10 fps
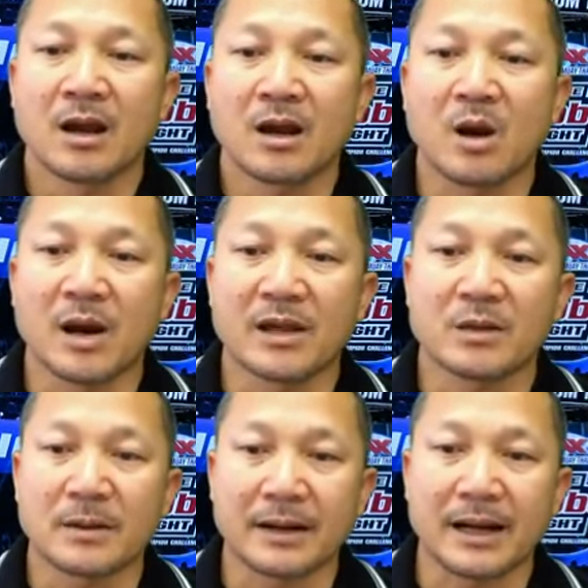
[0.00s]
ขอให้สุข
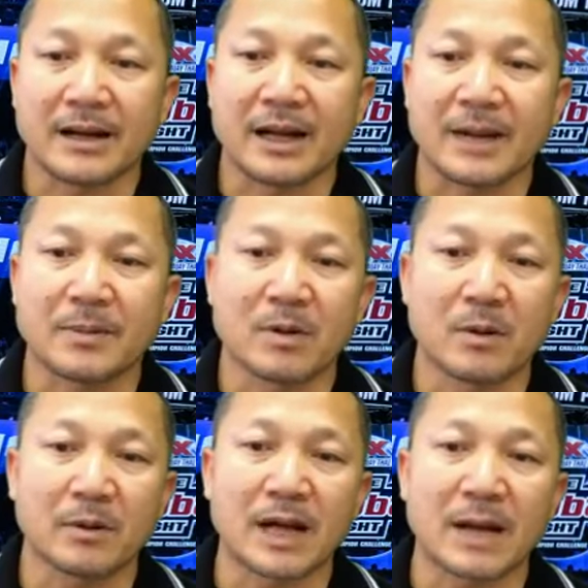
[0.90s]
ภาพแข็งแรงนะครับผมขอบ
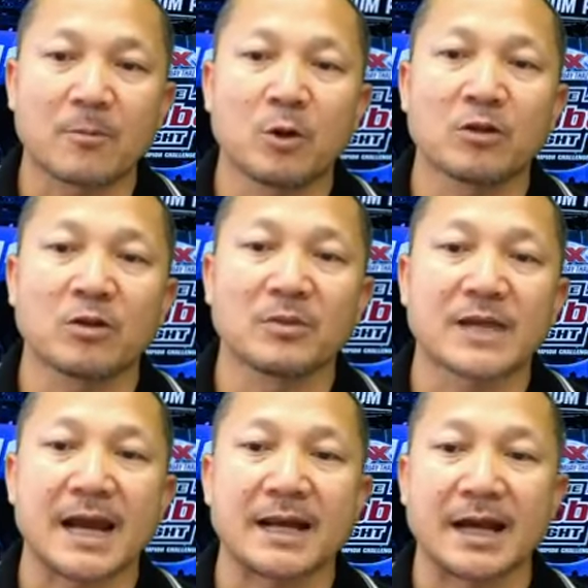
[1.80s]
คุณครับคุณสม
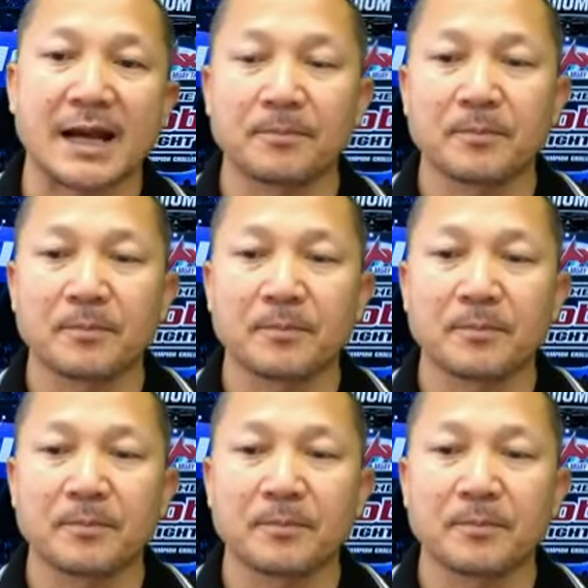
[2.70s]
ชายครับ